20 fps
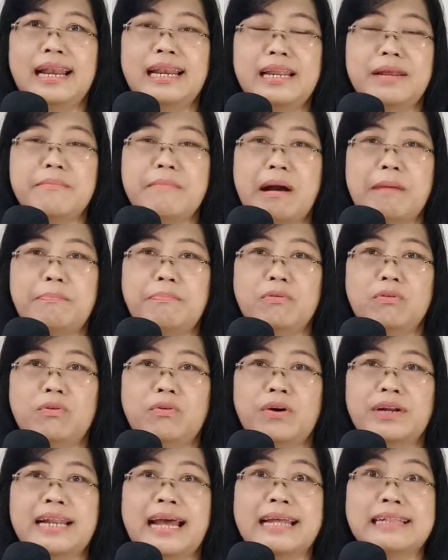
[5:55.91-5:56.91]

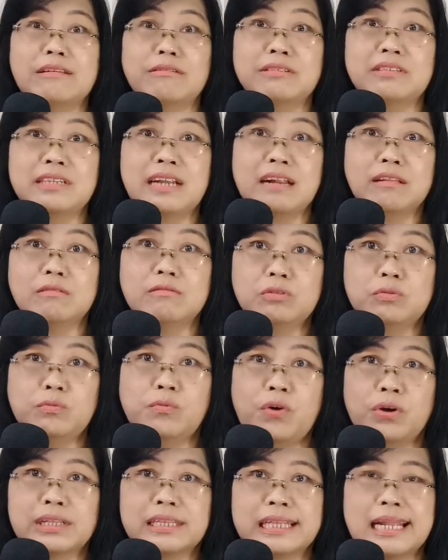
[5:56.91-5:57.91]
50 watt atau 100
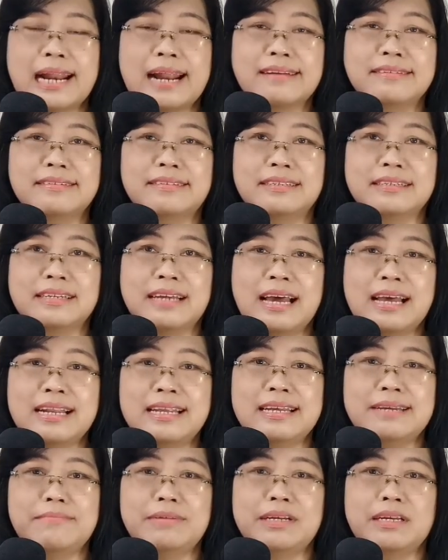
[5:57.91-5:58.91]
watt terang
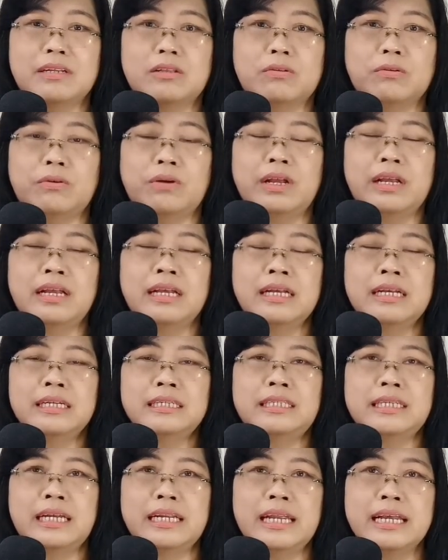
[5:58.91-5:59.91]
sekali begitu.
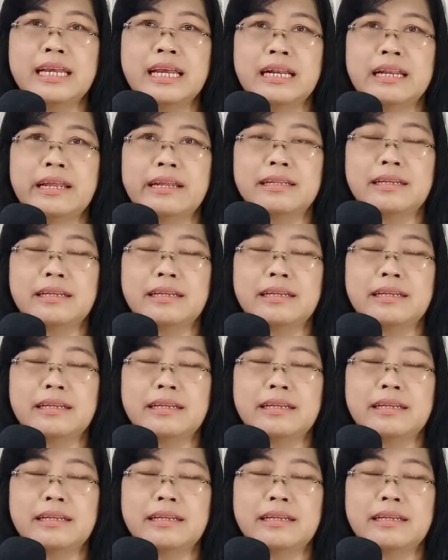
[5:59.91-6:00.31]
Jadi